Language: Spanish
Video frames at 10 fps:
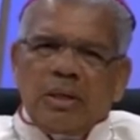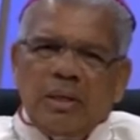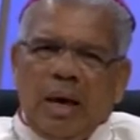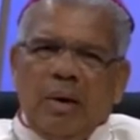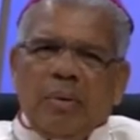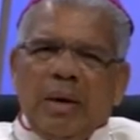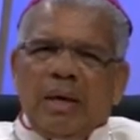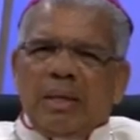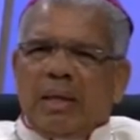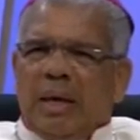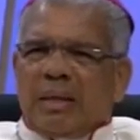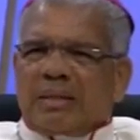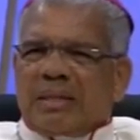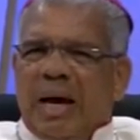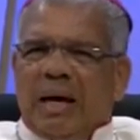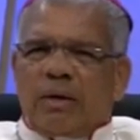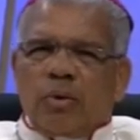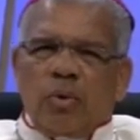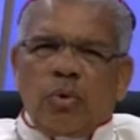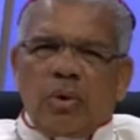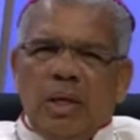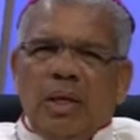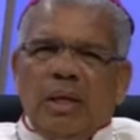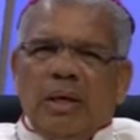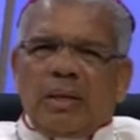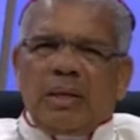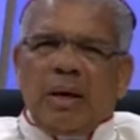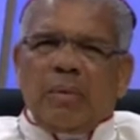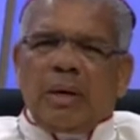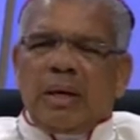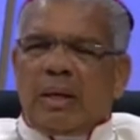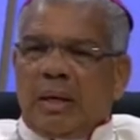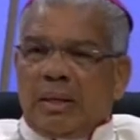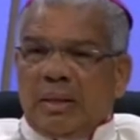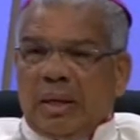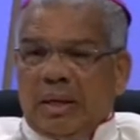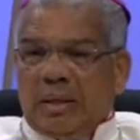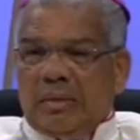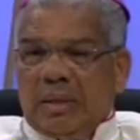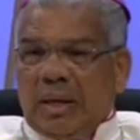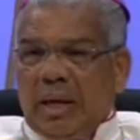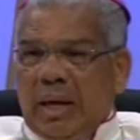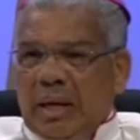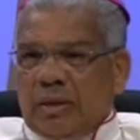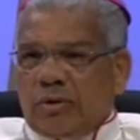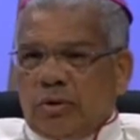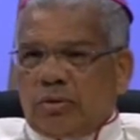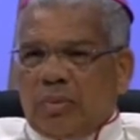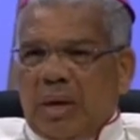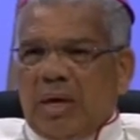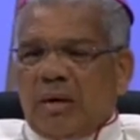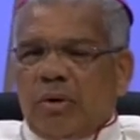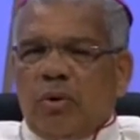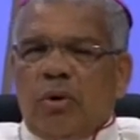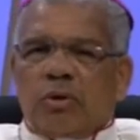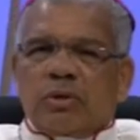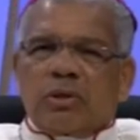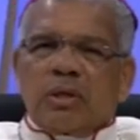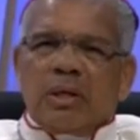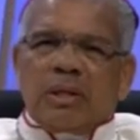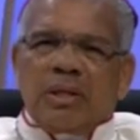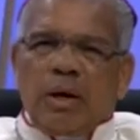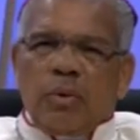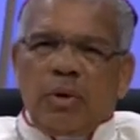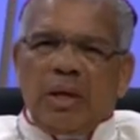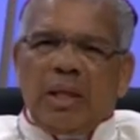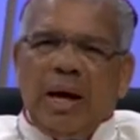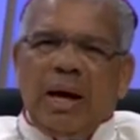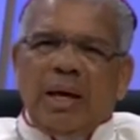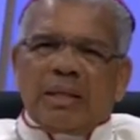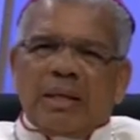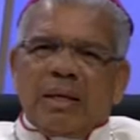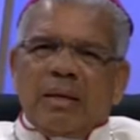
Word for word: debe de estar unida, debe de tener esos vínculos de unidad,